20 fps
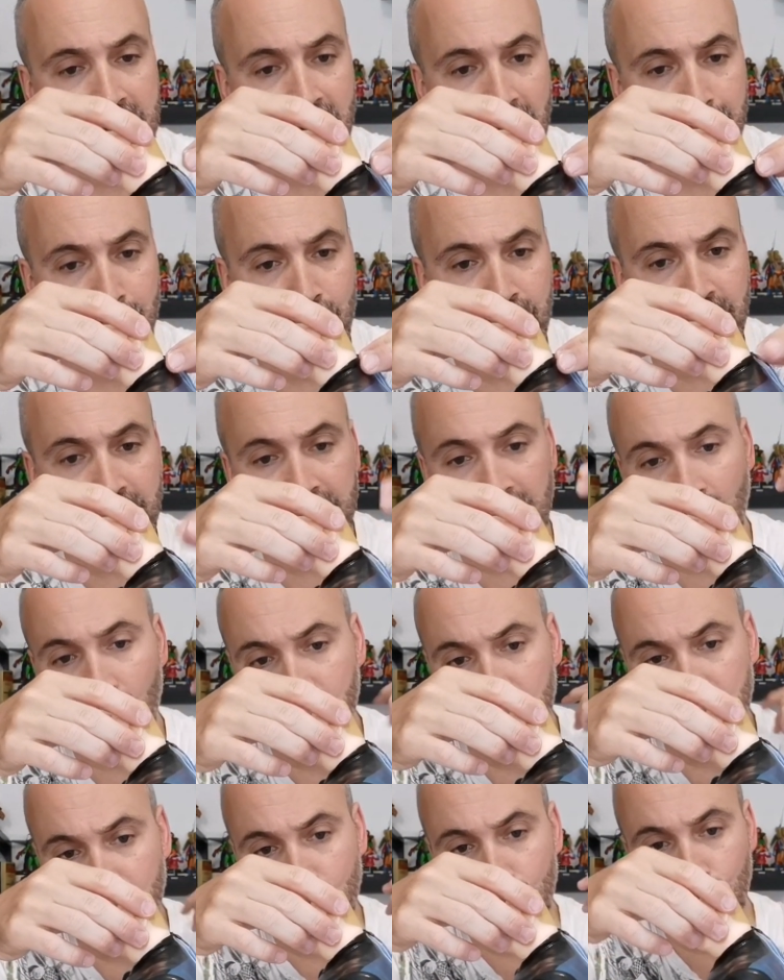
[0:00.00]
C'est un peu déteint
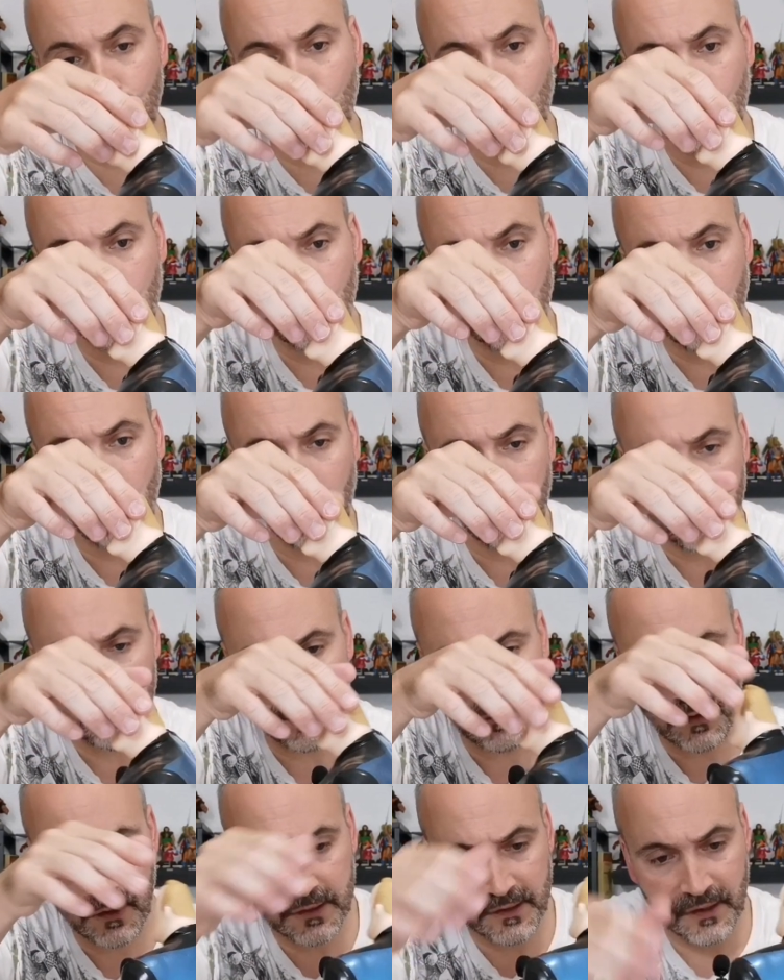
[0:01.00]
au niveau du cou. Bon,
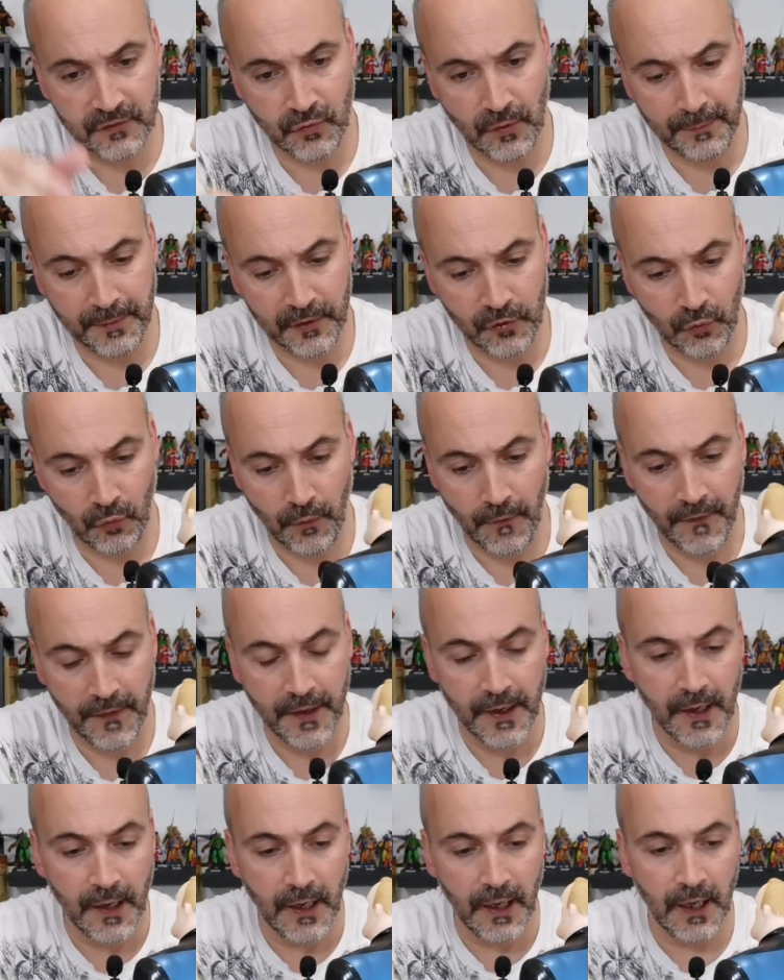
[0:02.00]
ça va, ça se voit pas trop.
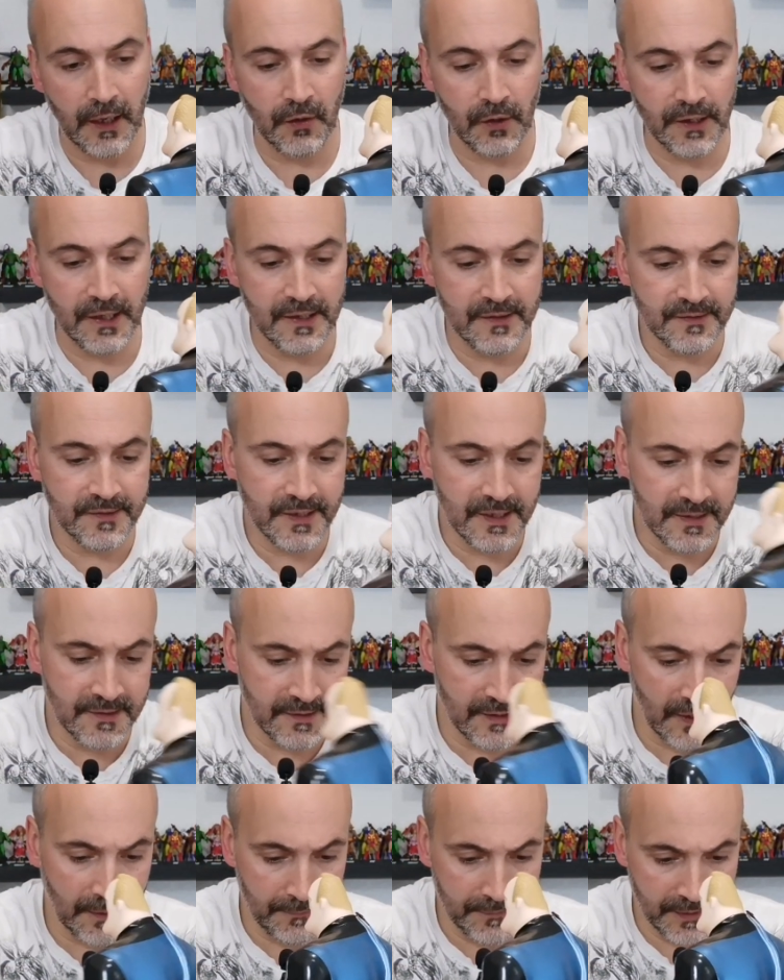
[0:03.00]
Alors, est-ce qu'il
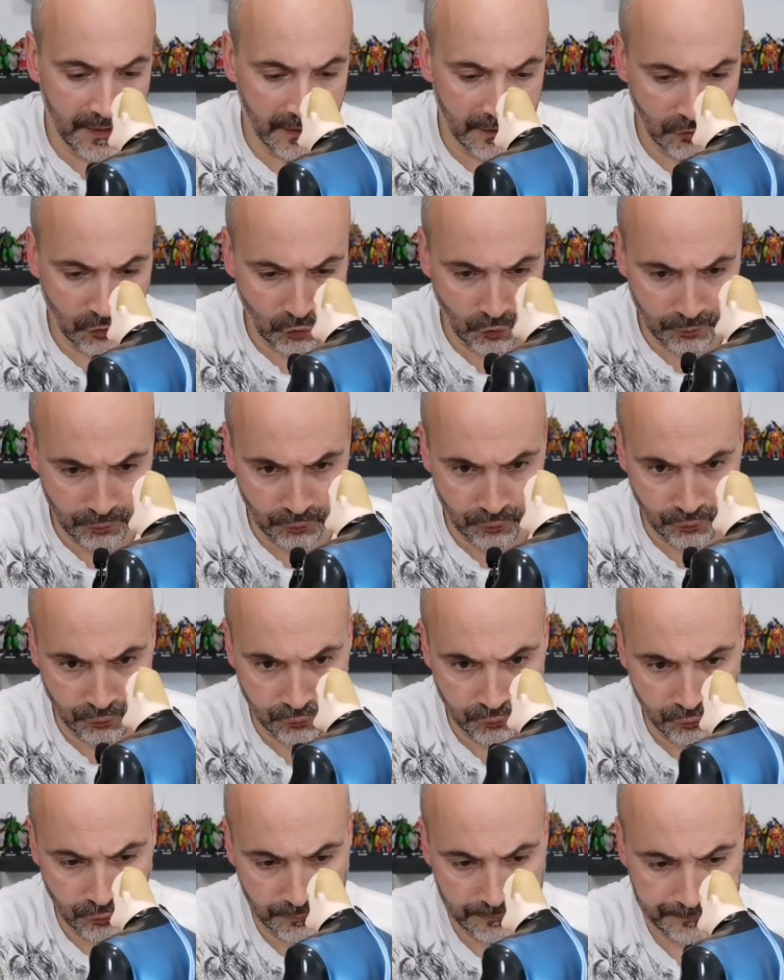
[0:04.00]
tient bien debout
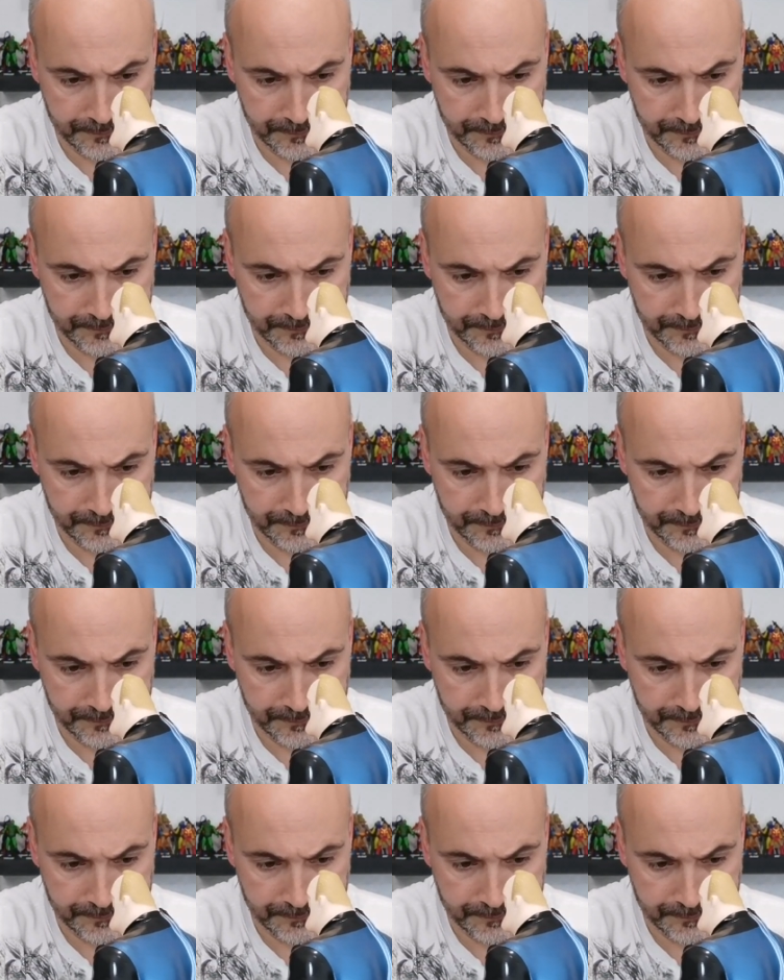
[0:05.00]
